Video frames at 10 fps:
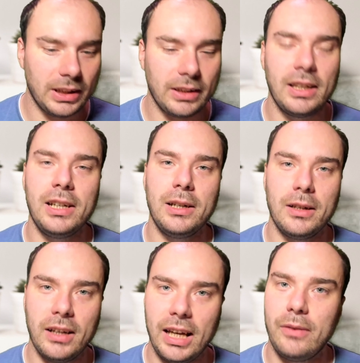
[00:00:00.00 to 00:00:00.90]
wird,
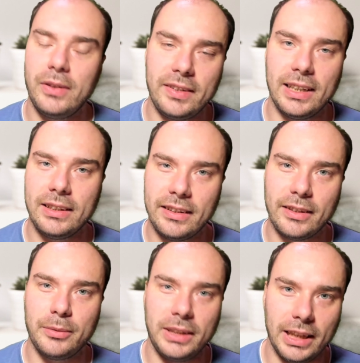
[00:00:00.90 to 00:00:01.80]
effizienter ist
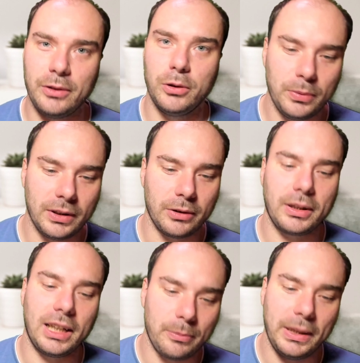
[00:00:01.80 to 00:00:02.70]
als der Typ, der noch
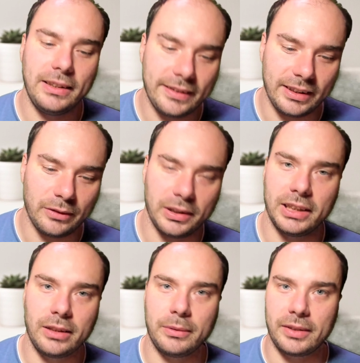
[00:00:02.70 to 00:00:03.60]
keine Pentesting-Erfahrung
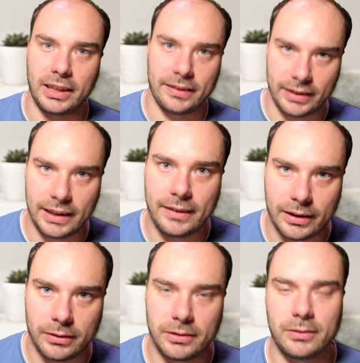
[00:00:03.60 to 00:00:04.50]
hat, aber das ganze Netzwerk
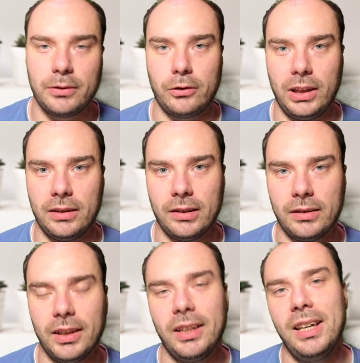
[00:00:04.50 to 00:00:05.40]
versteht.
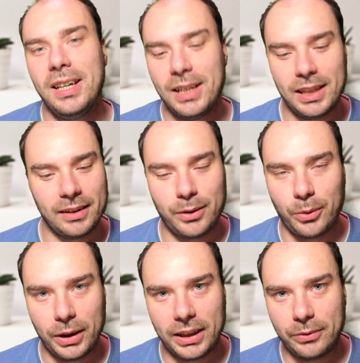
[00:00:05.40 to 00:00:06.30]
Ja.
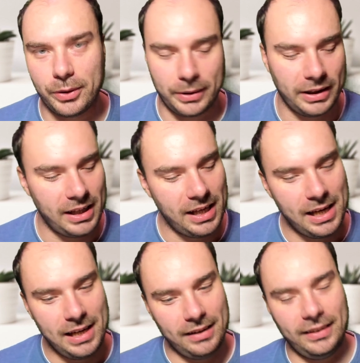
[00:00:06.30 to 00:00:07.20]
Sorry dafür, aber
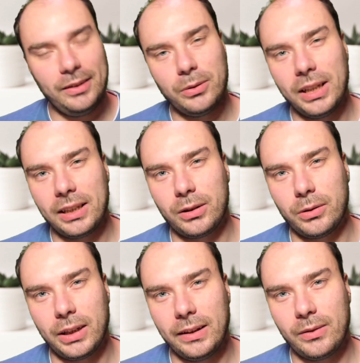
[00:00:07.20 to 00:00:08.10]
siehst du da einen
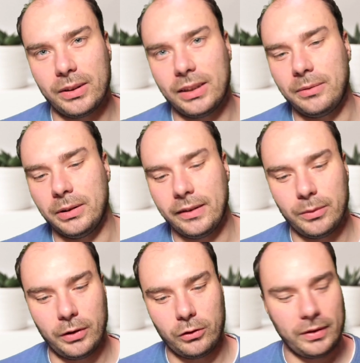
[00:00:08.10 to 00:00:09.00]
Konkurrenzvorteil, wenn du
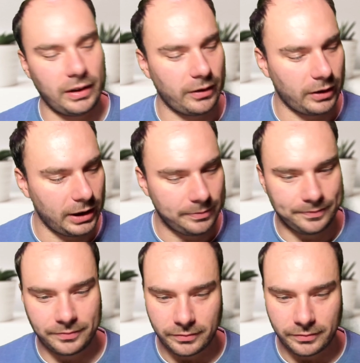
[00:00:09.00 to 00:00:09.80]
zum Beispiel sagst, okay,